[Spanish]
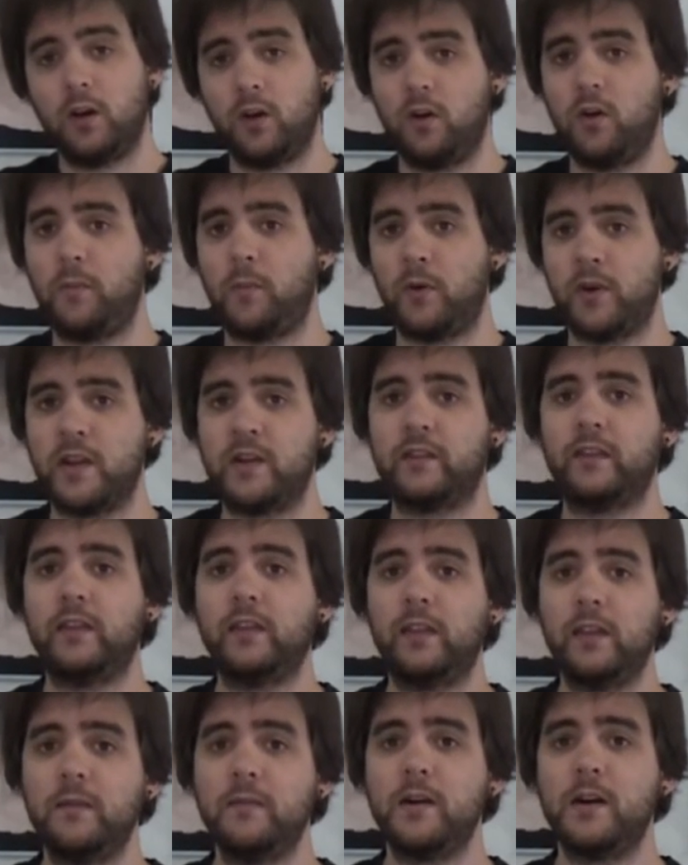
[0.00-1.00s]
lo ponías
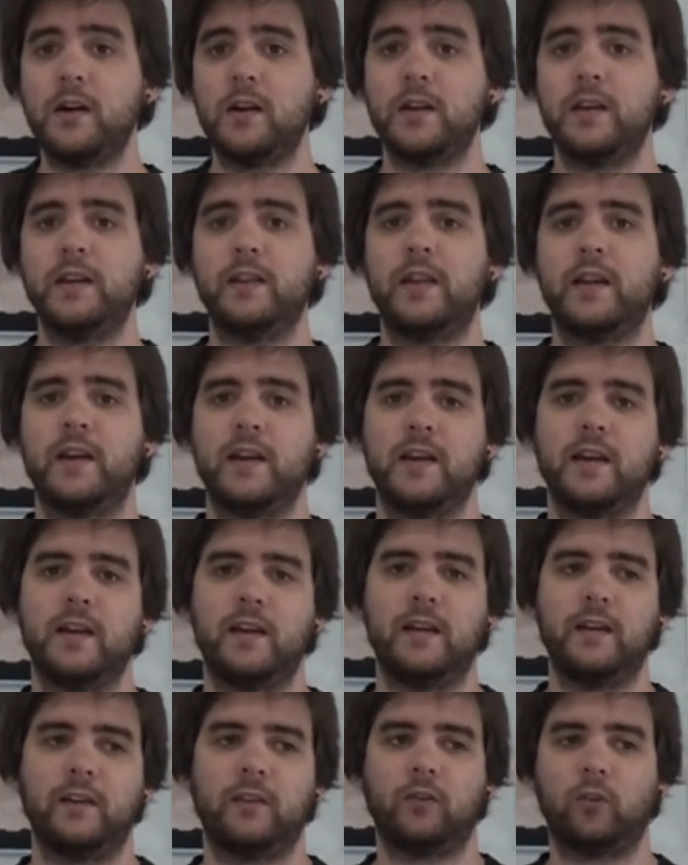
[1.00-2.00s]
encima y
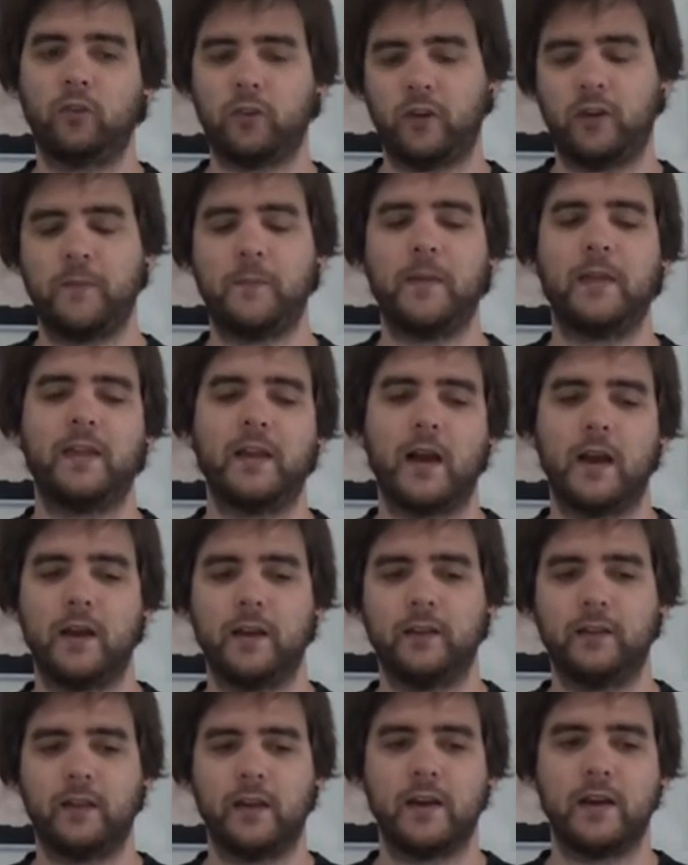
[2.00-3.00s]
tenías cosas especiales.